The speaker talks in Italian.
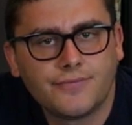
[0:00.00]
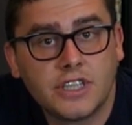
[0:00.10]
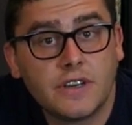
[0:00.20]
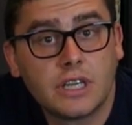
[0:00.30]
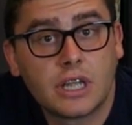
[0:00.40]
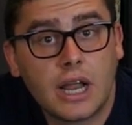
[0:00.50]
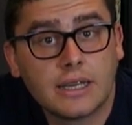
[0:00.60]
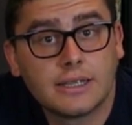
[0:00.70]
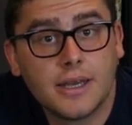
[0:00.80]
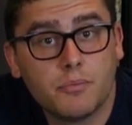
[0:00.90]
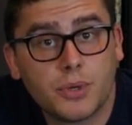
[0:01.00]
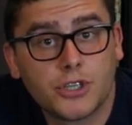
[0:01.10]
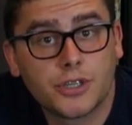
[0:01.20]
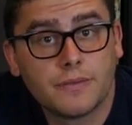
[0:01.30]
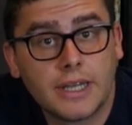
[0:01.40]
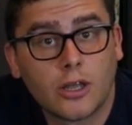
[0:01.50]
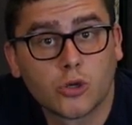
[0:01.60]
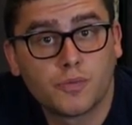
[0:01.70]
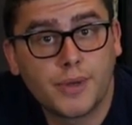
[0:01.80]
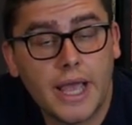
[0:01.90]
diventerà semplice e te
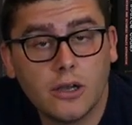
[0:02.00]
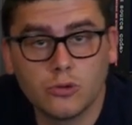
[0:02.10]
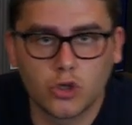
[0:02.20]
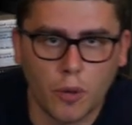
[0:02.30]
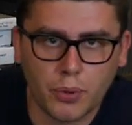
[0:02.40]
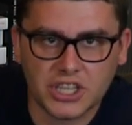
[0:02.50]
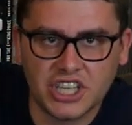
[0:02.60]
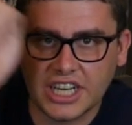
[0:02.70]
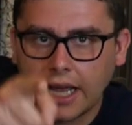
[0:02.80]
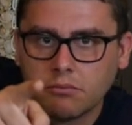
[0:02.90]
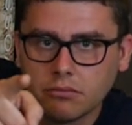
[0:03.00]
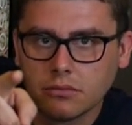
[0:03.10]
lo spiego dopo la sigla,